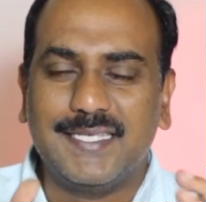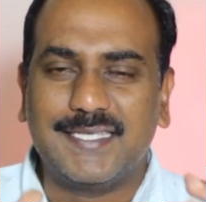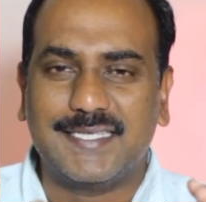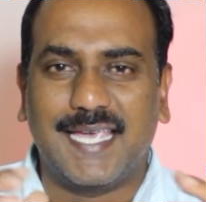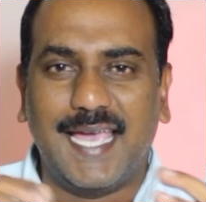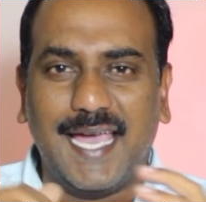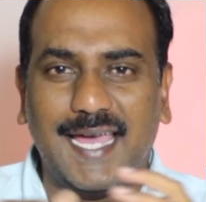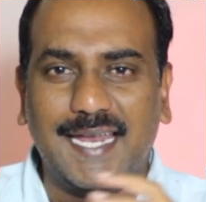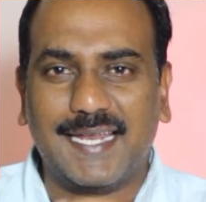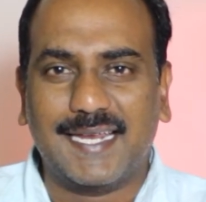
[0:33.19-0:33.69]

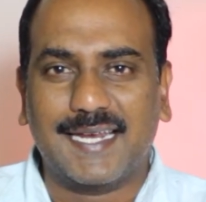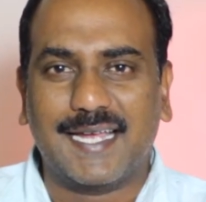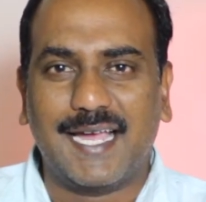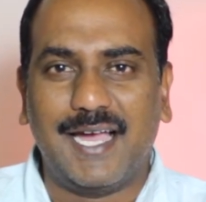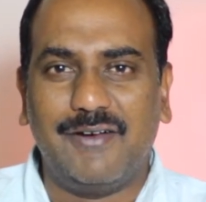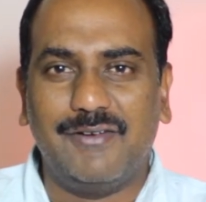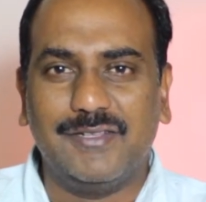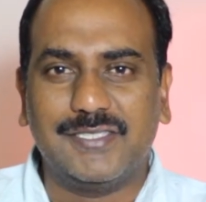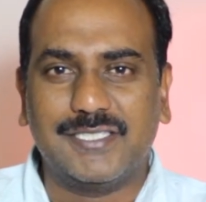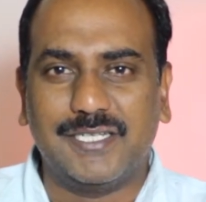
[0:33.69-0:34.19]
స్కానర్
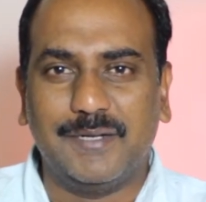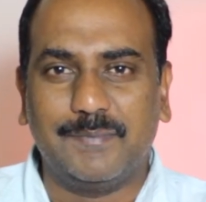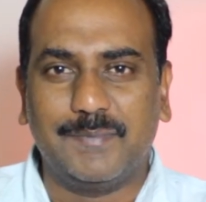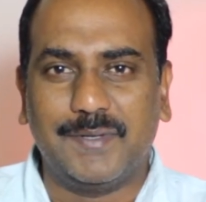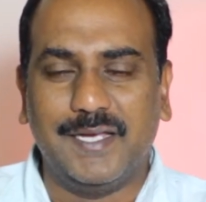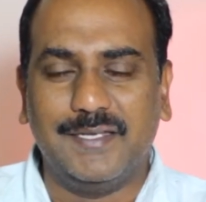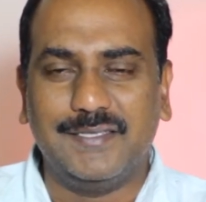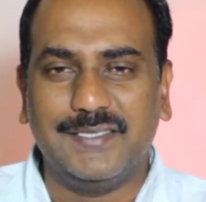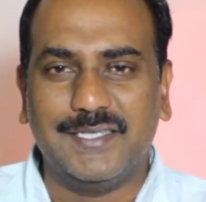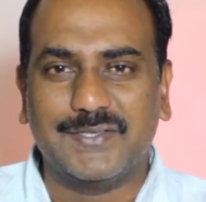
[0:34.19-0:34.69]

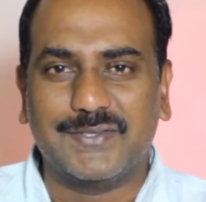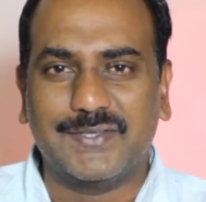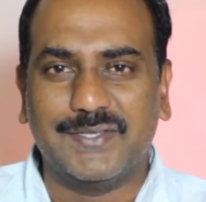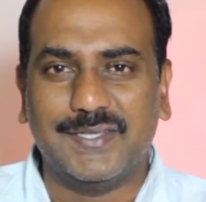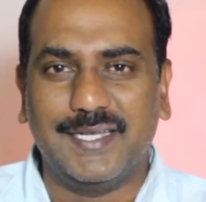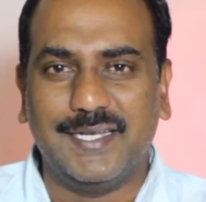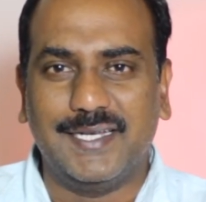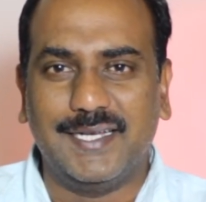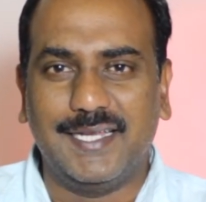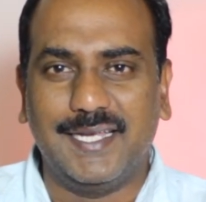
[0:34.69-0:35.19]
కావాల్సినప్పుడు ఏం
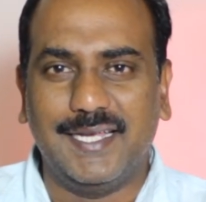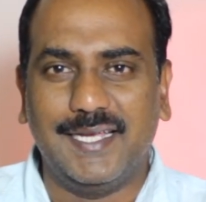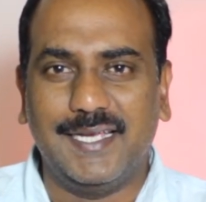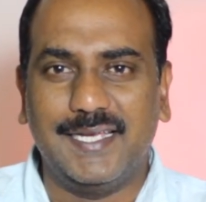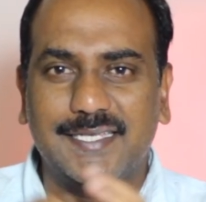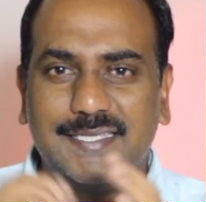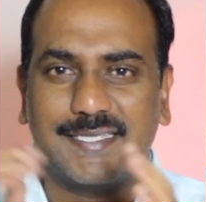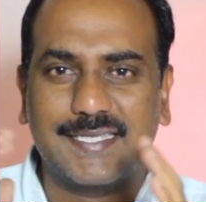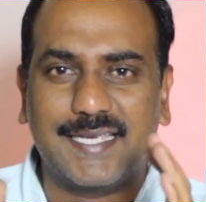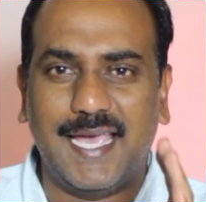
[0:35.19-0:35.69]
చేస్తుందంటే
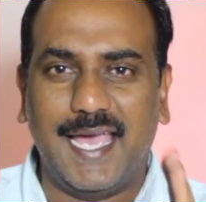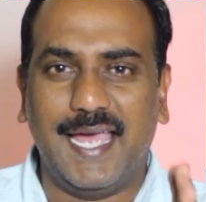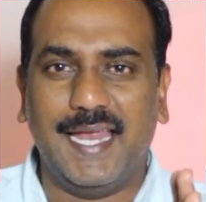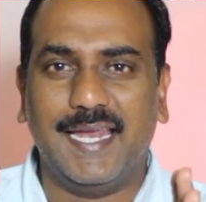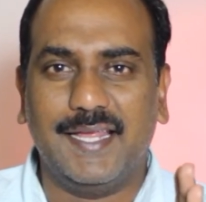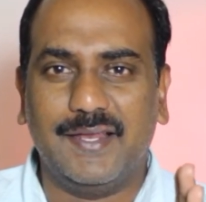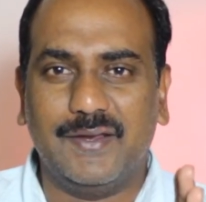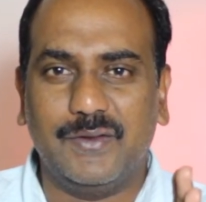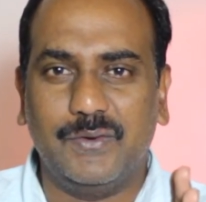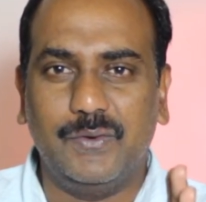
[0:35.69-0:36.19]

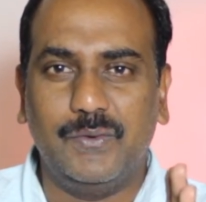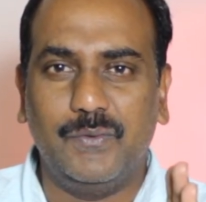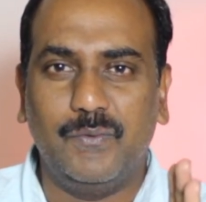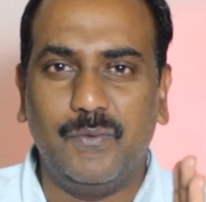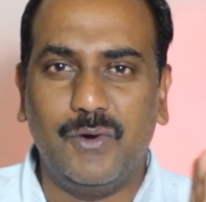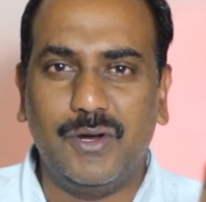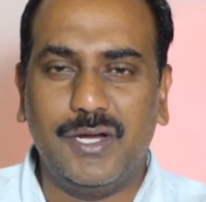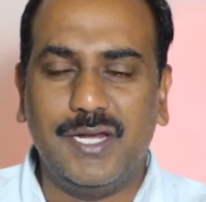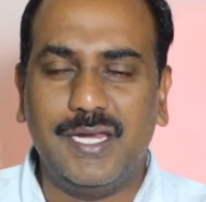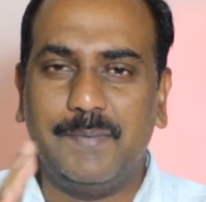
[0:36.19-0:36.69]
స్కానరు
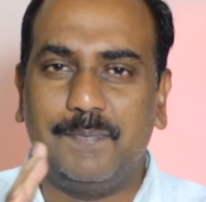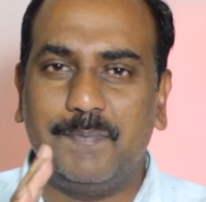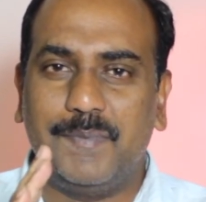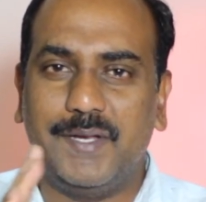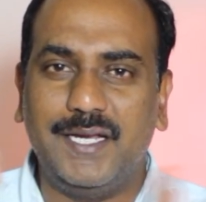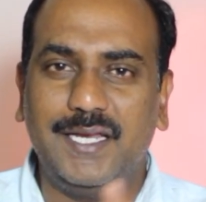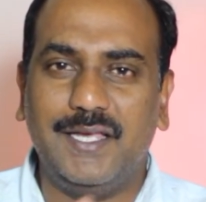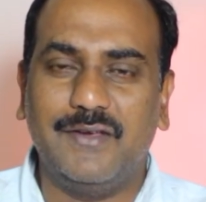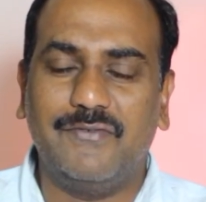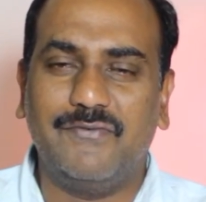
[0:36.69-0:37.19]
ఓన్లీ
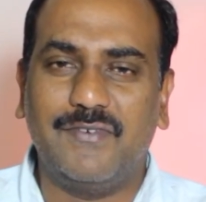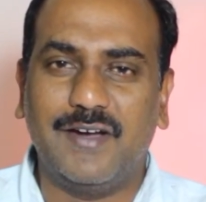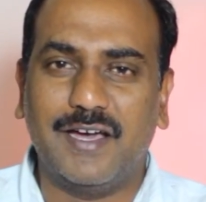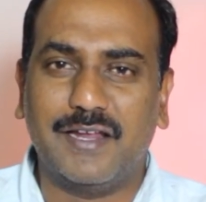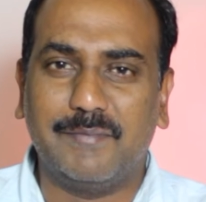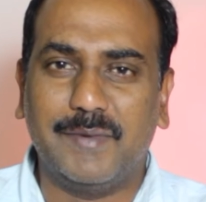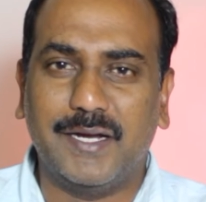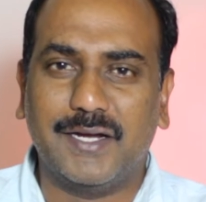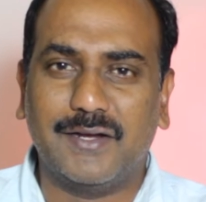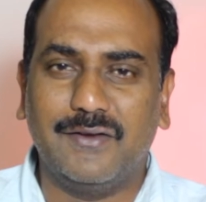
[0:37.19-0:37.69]
పీడిఎఫ్
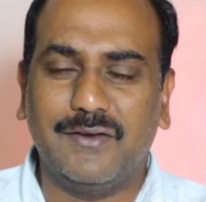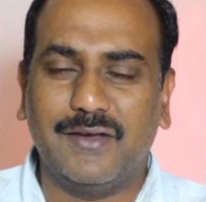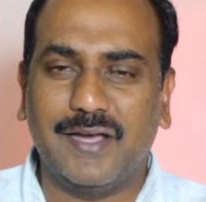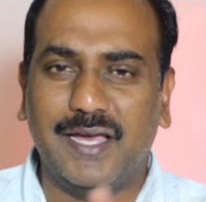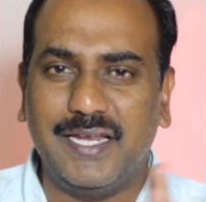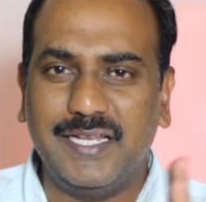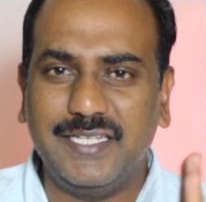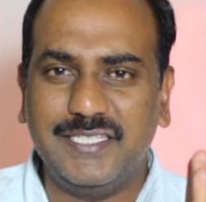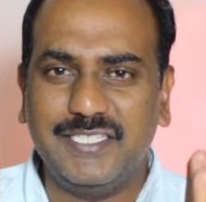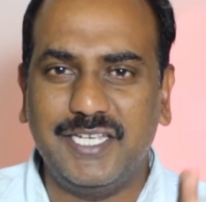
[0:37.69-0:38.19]
ఫార్మాట్లో
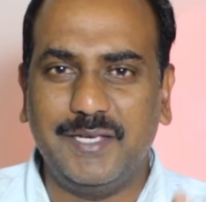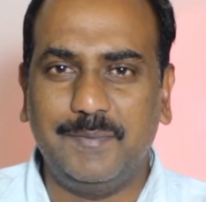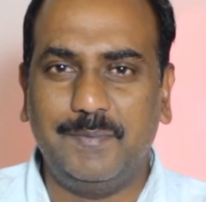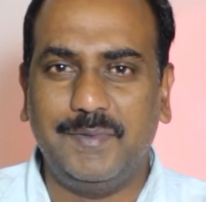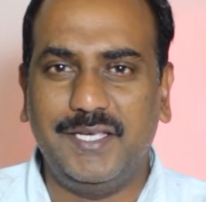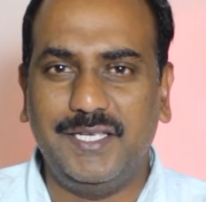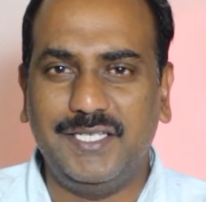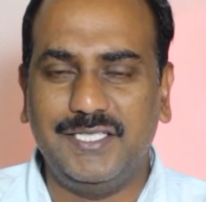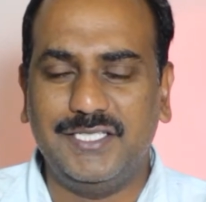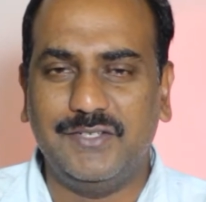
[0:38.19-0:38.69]
కానీ
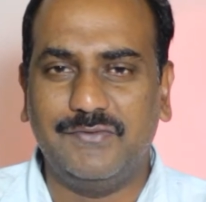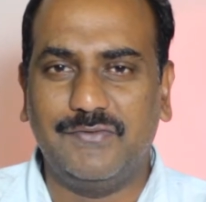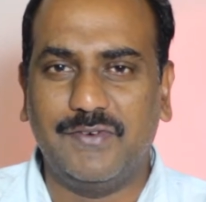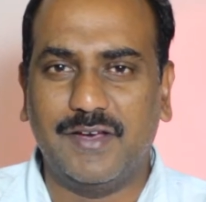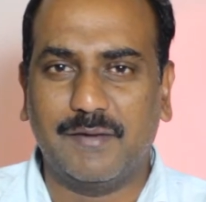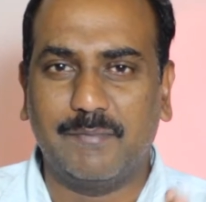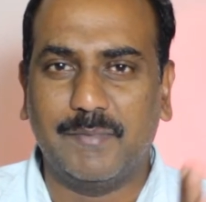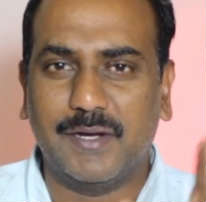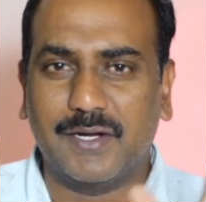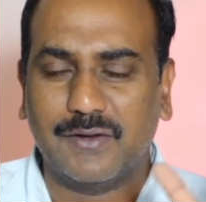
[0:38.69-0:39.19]
జేపీఈజీ
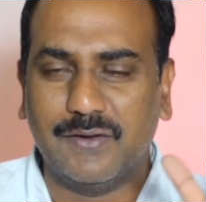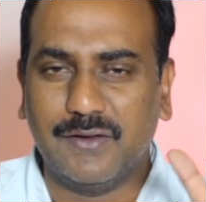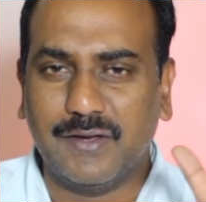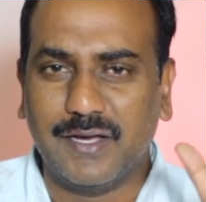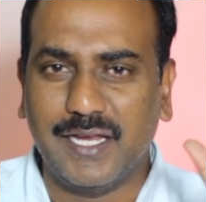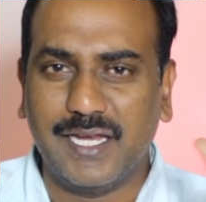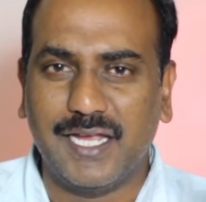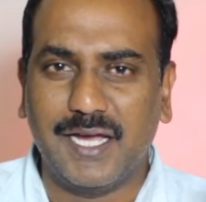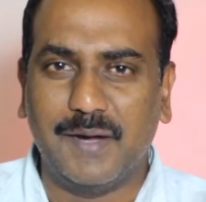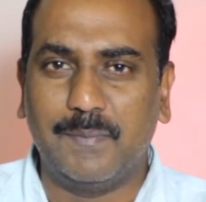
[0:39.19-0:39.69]
ఫార్మాట్లో
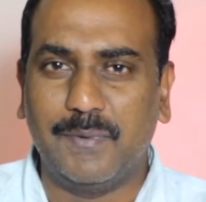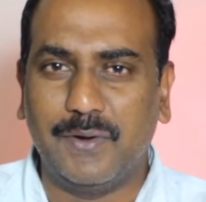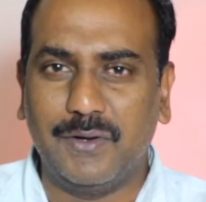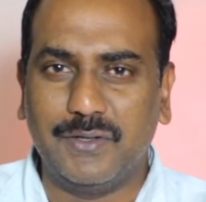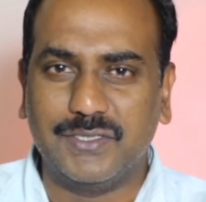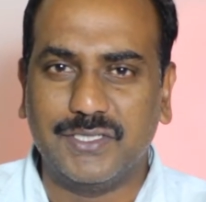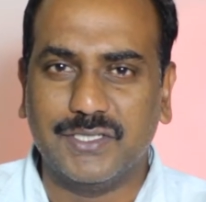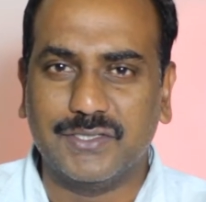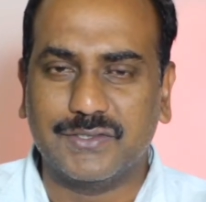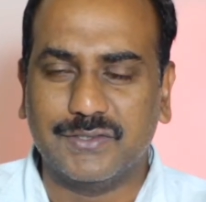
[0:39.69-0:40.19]
కానీ
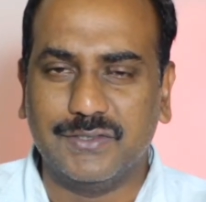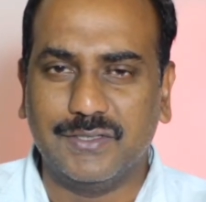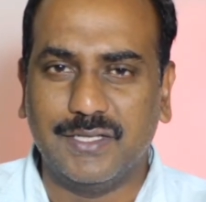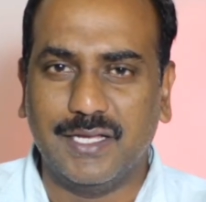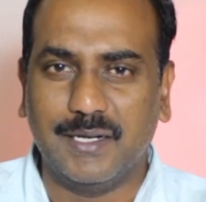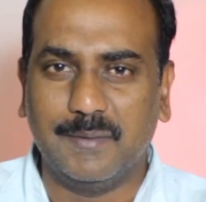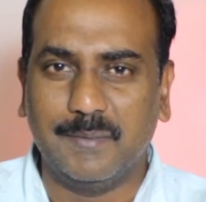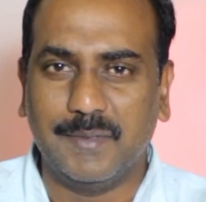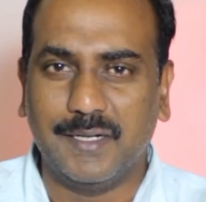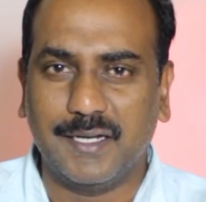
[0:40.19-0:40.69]
అప్లోడ్
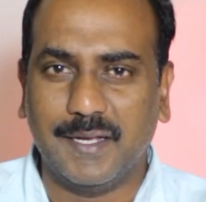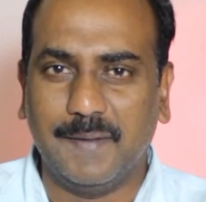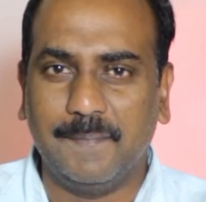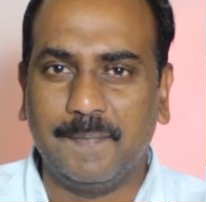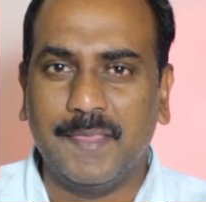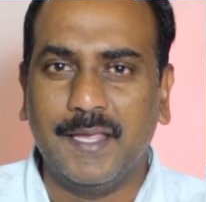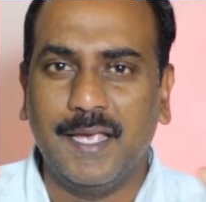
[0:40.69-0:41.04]
చేస్తుంది అనమాట